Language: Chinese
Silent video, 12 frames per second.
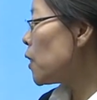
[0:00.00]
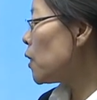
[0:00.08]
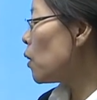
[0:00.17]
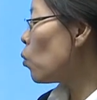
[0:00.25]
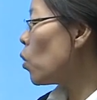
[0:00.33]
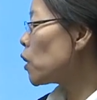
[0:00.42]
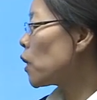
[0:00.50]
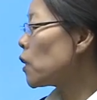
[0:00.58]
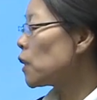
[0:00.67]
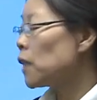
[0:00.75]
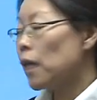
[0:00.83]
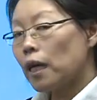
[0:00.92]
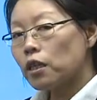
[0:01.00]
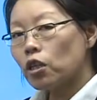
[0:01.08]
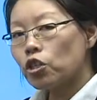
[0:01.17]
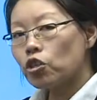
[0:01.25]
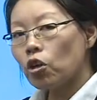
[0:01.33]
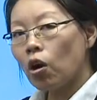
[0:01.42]
析的过程写在这
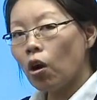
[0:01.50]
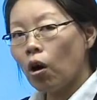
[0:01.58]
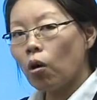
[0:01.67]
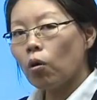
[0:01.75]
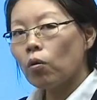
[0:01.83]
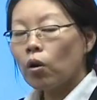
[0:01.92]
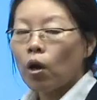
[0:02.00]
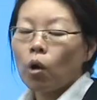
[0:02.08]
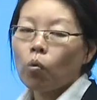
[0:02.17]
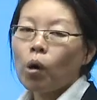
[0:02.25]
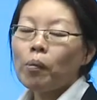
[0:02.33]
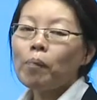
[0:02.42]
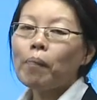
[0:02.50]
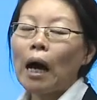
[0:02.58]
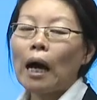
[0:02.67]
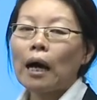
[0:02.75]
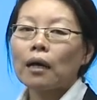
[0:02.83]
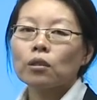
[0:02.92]
之后，我们
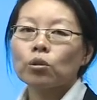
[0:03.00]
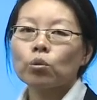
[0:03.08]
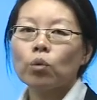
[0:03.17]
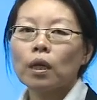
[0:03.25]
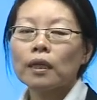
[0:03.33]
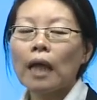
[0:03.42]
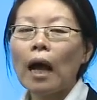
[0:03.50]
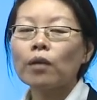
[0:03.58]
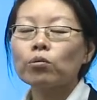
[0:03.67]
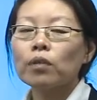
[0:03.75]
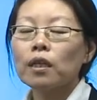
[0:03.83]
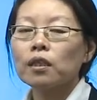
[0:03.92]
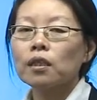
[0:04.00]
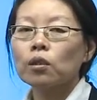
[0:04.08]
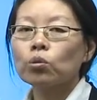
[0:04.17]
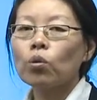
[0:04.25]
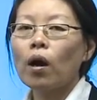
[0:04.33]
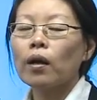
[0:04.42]
把所搭出那个形
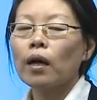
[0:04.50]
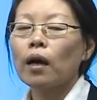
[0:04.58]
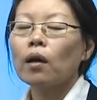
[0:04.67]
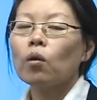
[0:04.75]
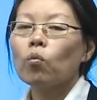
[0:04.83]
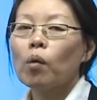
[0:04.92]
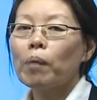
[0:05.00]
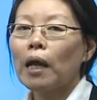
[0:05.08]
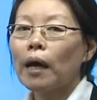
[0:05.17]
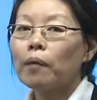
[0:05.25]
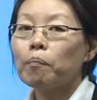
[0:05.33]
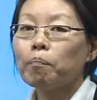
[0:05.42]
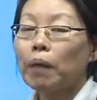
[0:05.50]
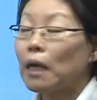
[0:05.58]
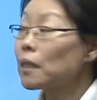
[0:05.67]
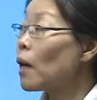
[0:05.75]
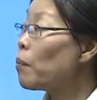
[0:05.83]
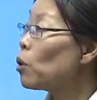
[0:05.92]
状呢，我们来把
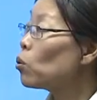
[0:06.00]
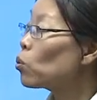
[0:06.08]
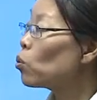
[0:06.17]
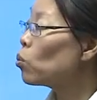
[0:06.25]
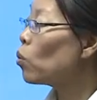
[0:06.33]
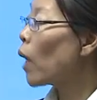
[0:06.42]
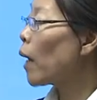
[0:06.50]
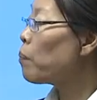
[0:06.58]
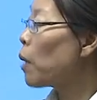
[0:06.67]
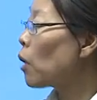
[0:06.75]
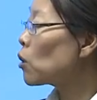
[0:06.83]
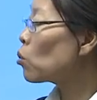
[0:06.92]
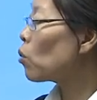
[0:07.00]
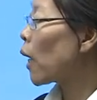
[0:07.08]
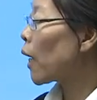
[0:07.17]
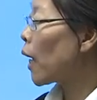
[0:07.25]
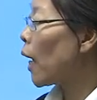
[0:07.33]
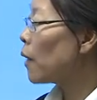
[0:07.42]
下面用图来表示出
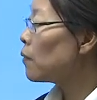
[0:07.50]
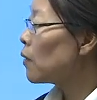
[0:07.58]
来看。